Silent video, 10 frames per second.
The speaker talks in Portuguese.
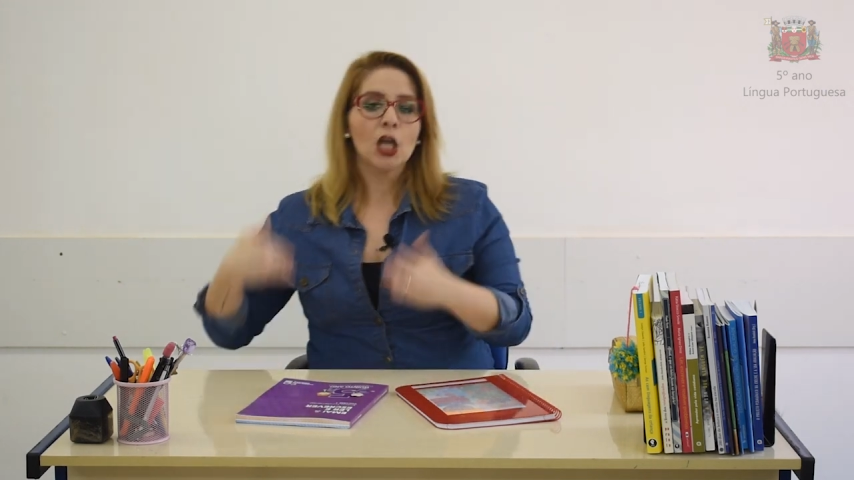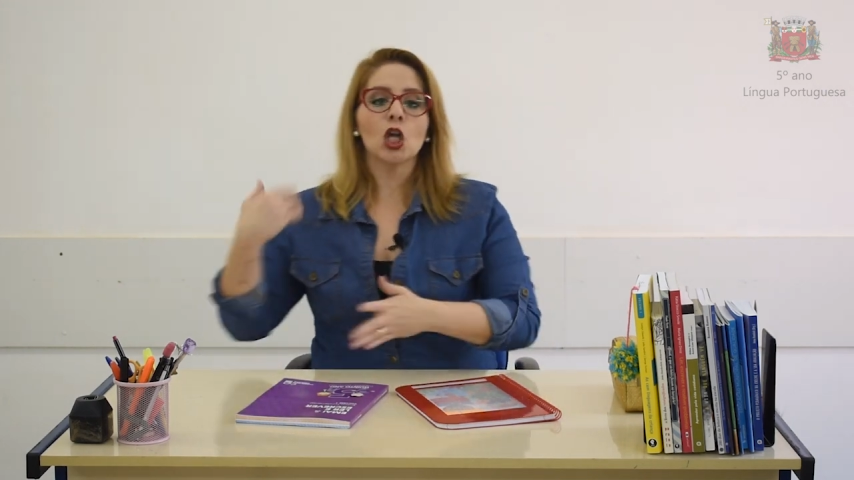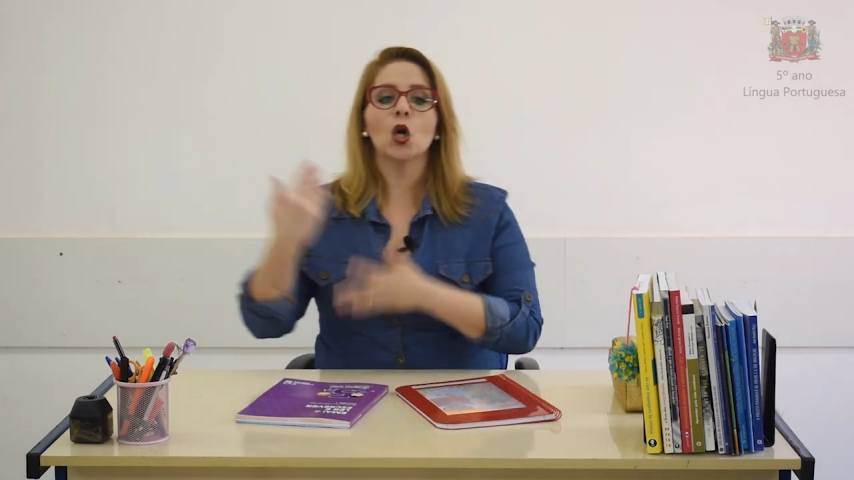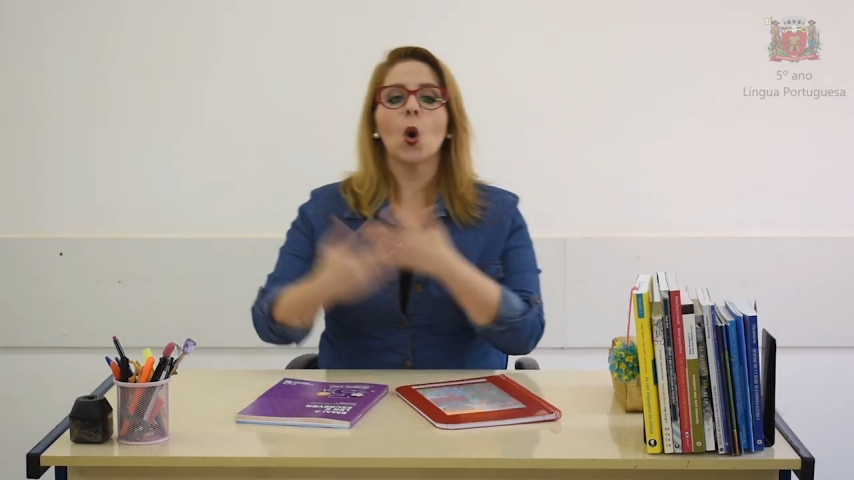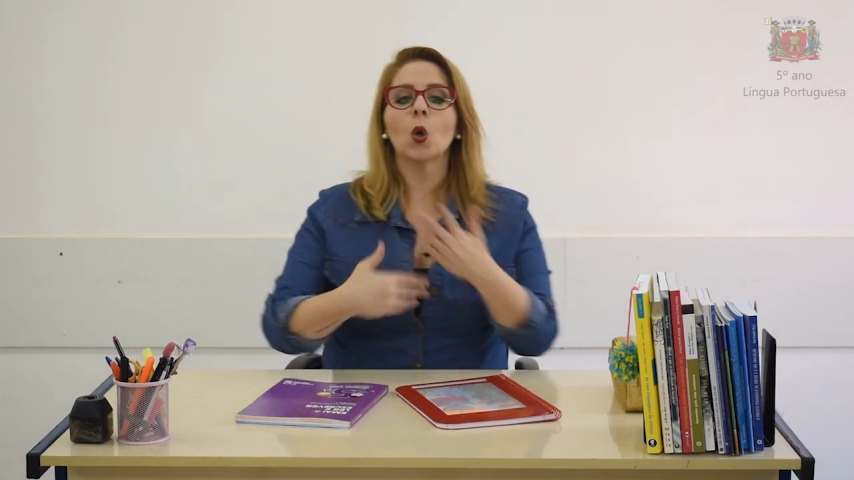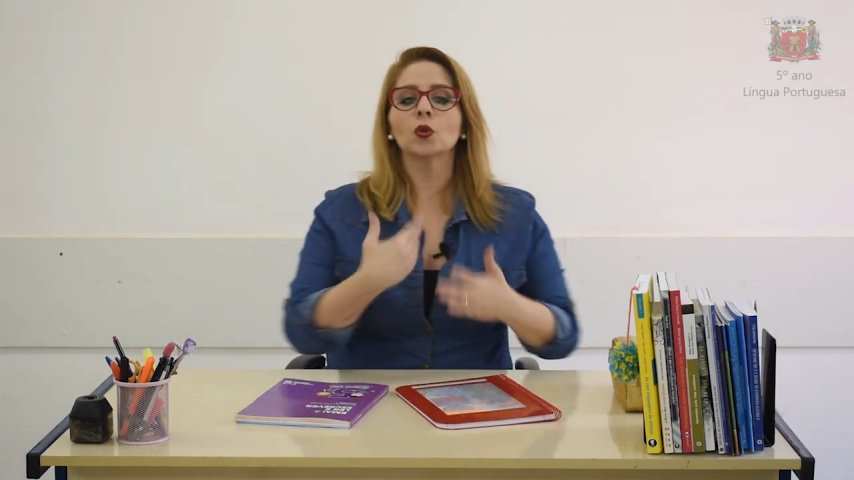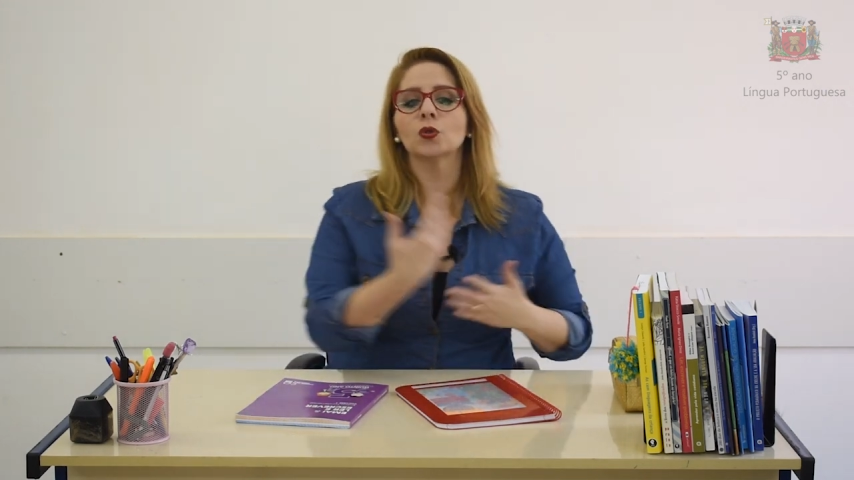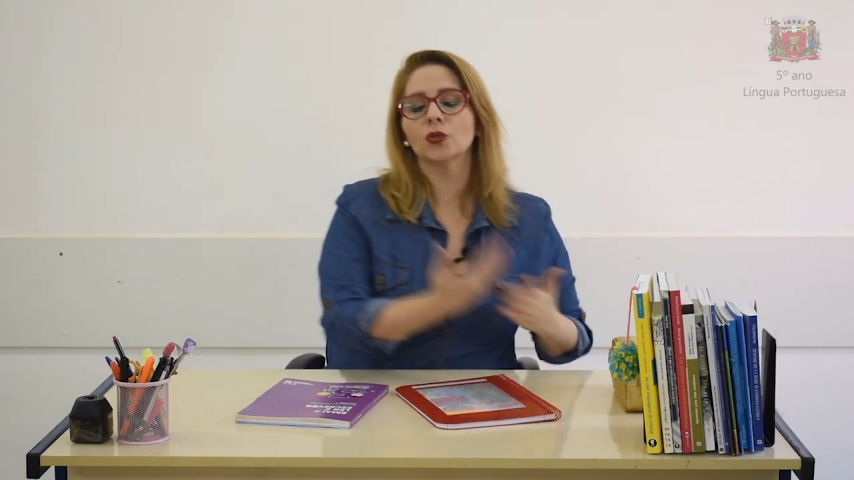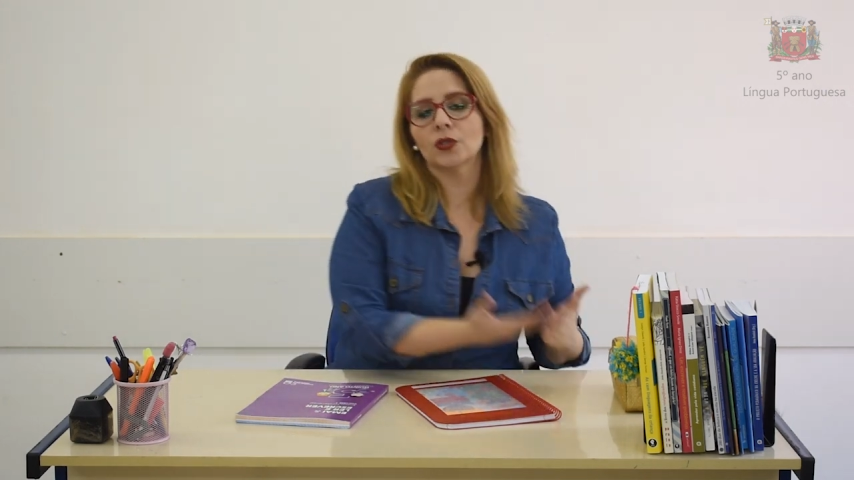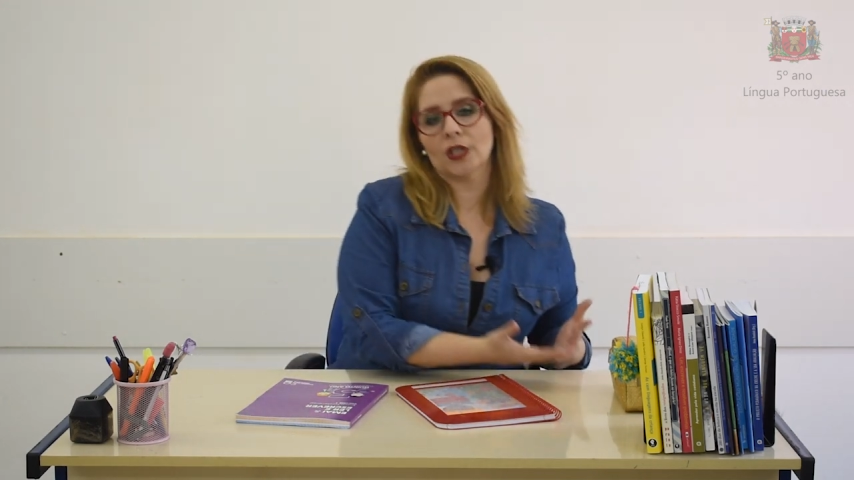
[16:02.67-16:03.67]
e
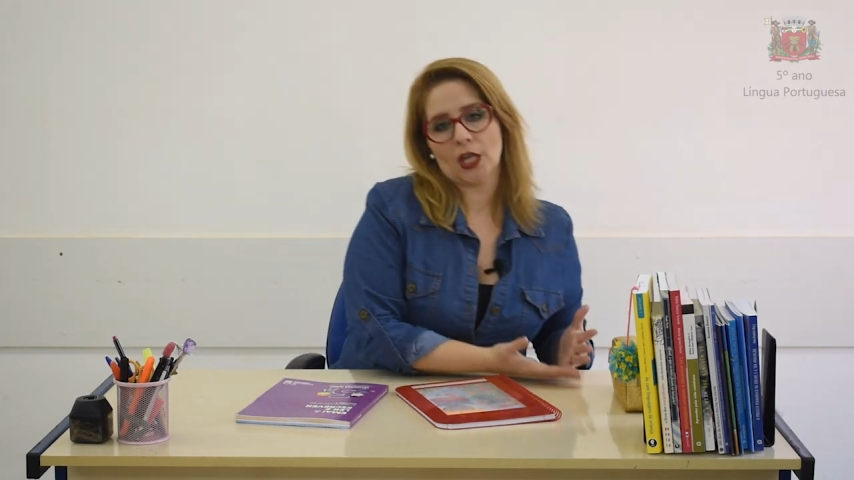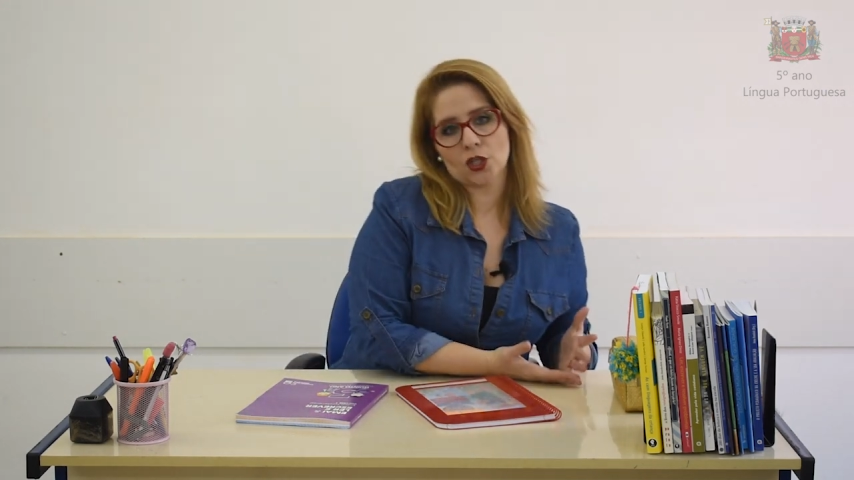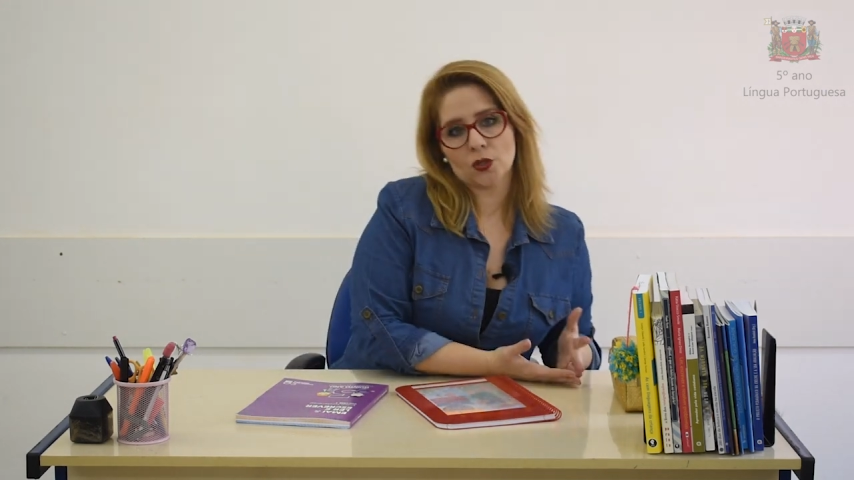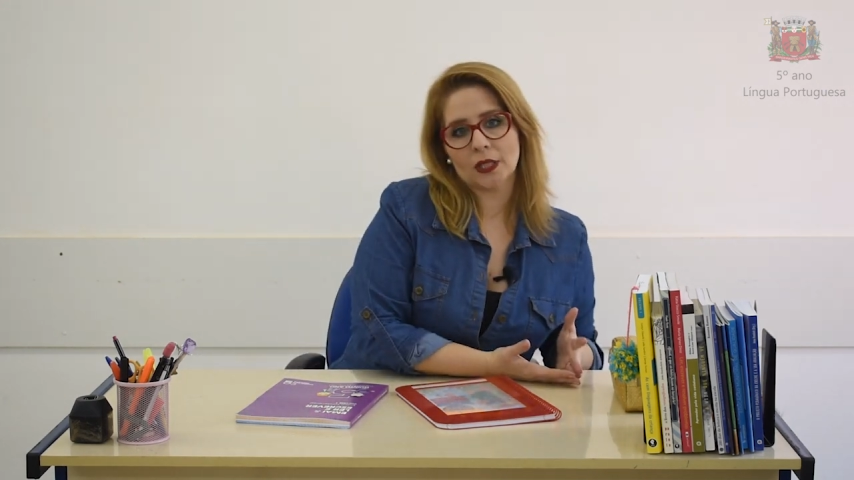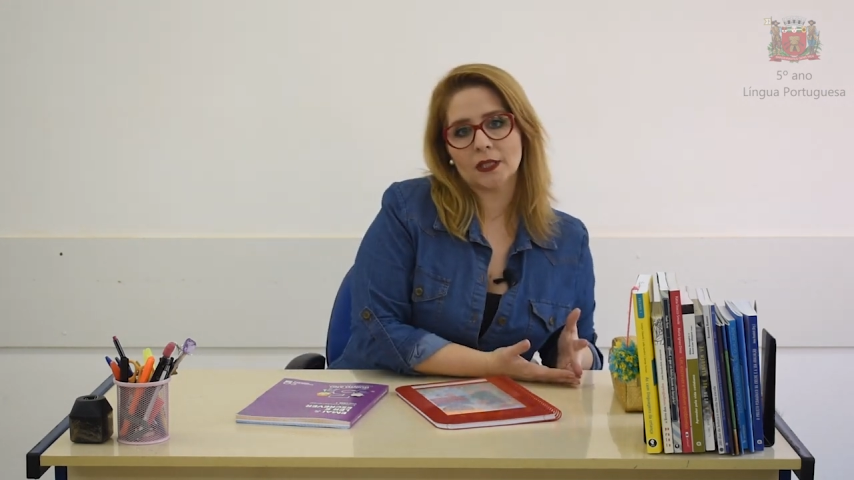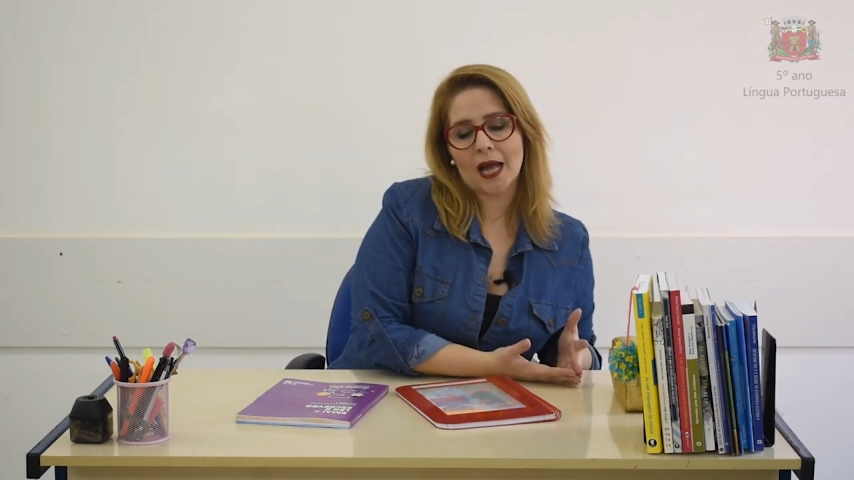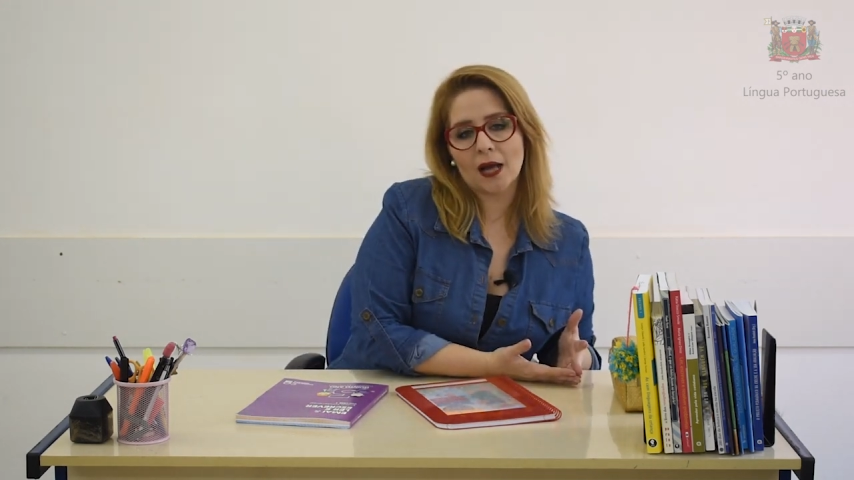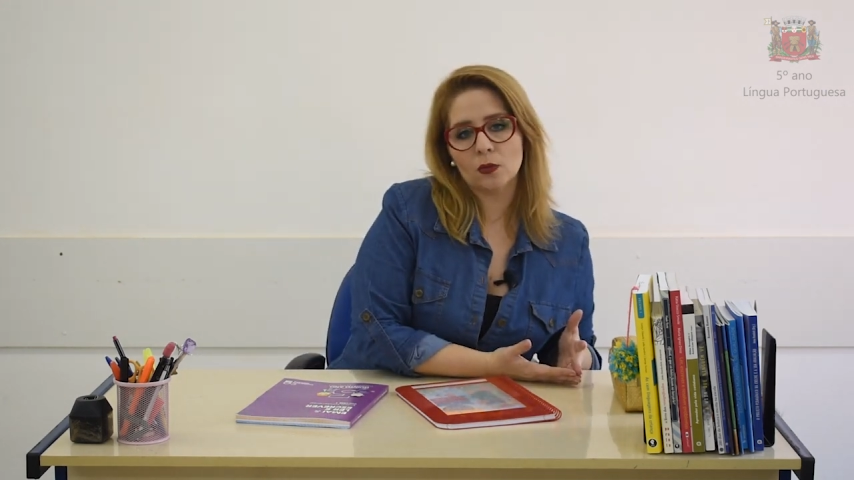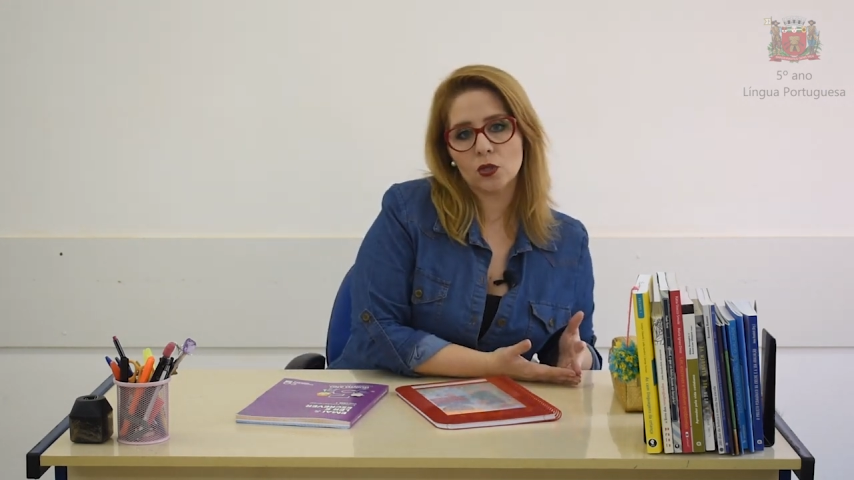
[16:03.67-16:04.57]
outro trecho que traga